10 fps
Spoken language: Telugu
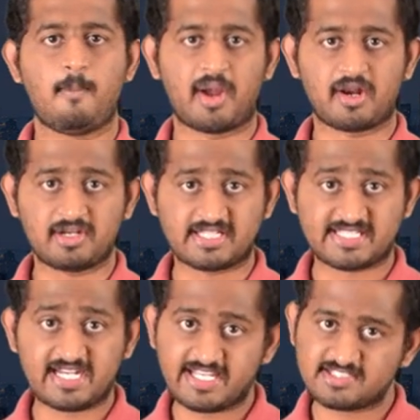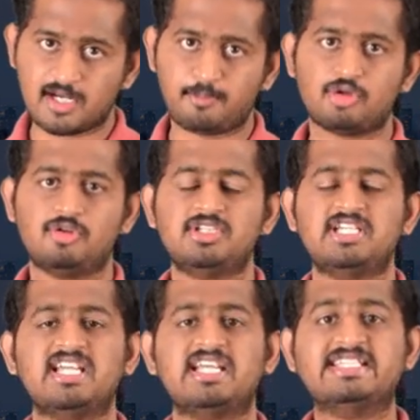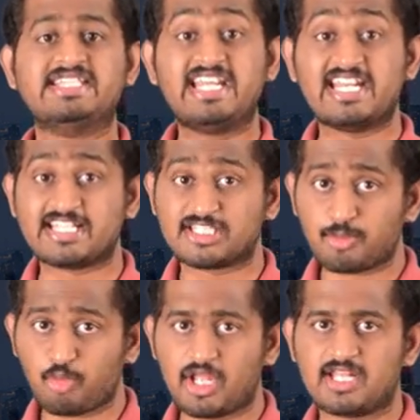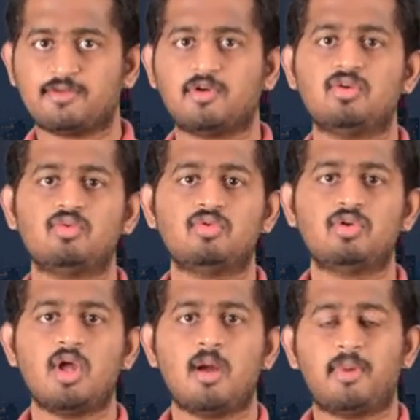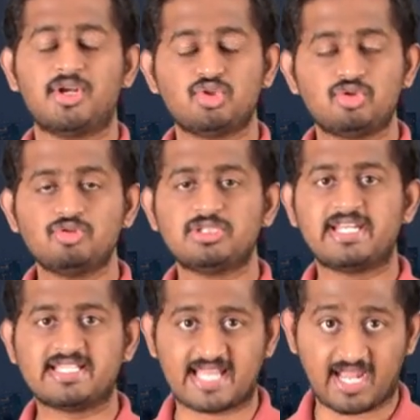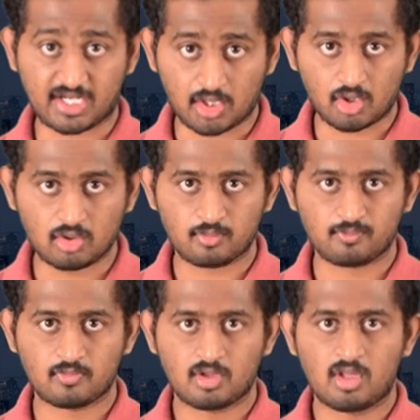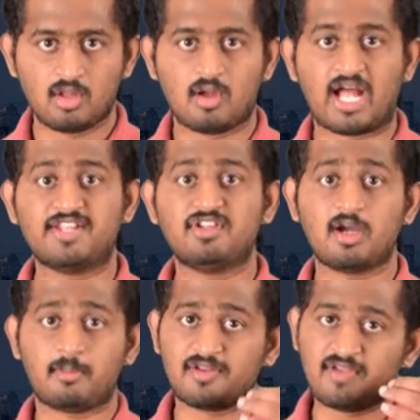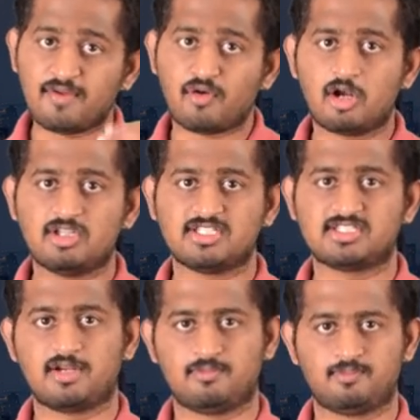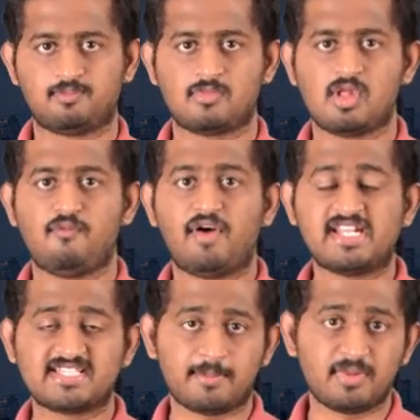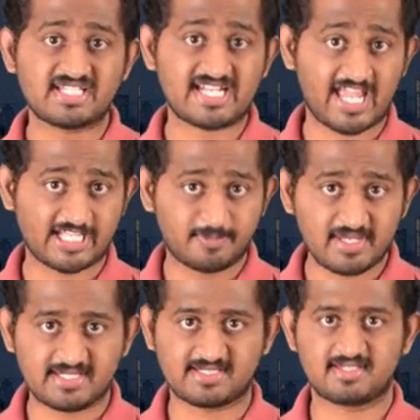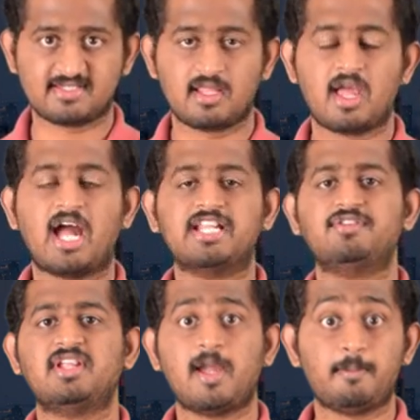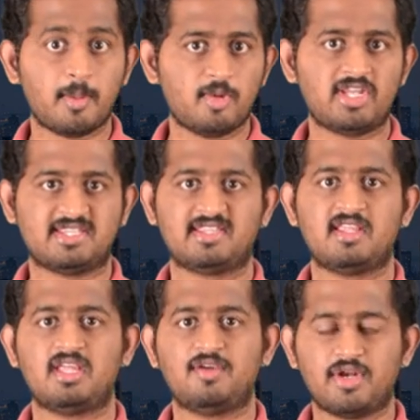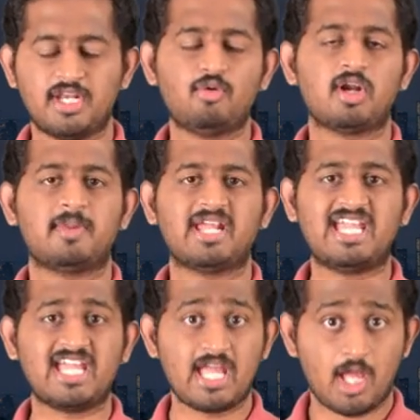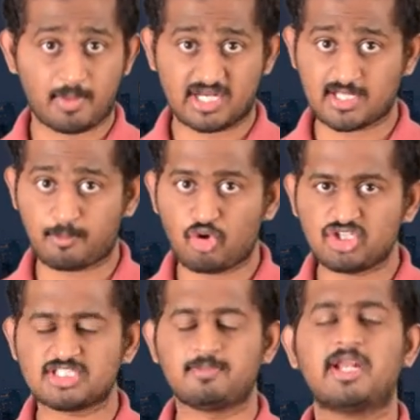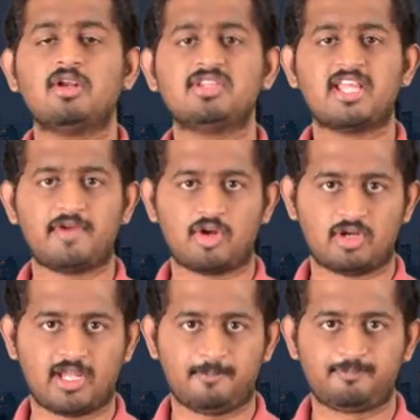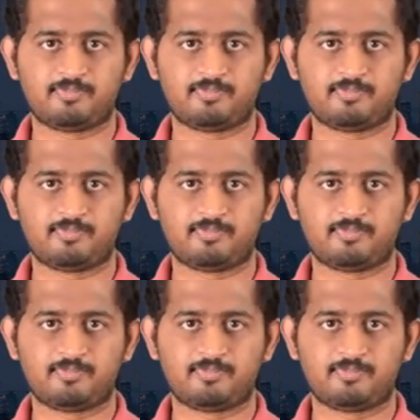మనం నిద్ర లేచినప్పటి నుంచి తిరిగి నిద్రపోయేంత వరకు మన చుట్టూ జరిగే సంఘటనలు అదేవిధంగా మనం ఏం ఆలోచిస్తున్నాం వాటికి సంబంధించిన ఎక్స్పీరియన్సెస్ అదేవిధంగా మెమరీస్ ఇవన్నీ కూడా మనకి మన సబ్కాన్షియస్ మైండ్లో సేవ్ అయి ఉంటాయి